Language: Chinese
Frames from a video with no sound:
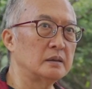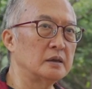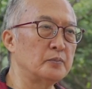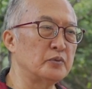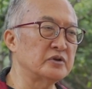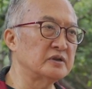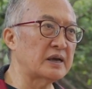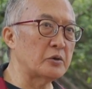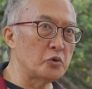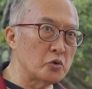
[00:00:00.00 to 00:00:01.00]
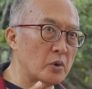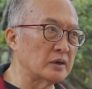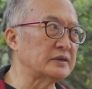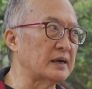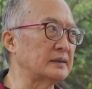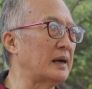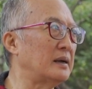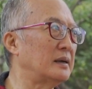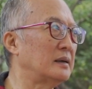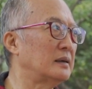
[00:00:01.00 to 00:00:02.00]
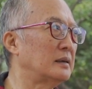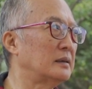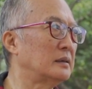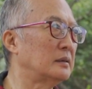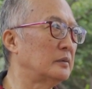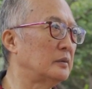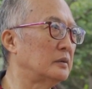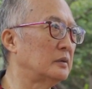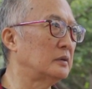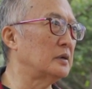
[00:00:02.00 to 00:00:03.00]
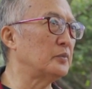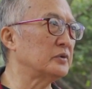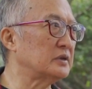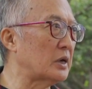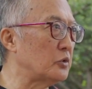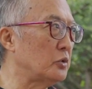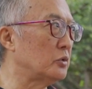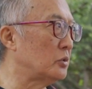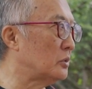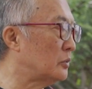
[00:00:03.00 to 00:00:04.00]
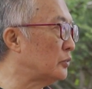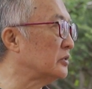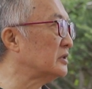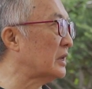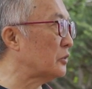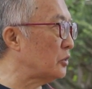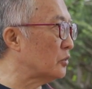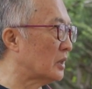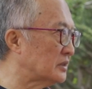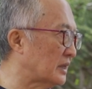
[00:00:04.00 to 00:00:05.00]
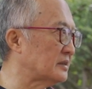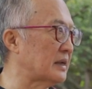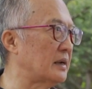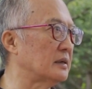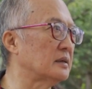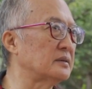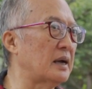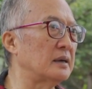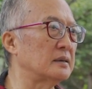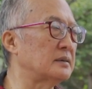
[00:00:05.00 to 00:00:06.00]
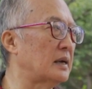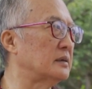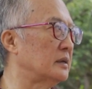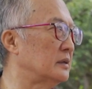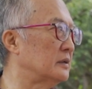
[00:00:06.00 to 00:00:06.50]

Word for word: 那不是在欲望下打，那不是在欲望下杀人，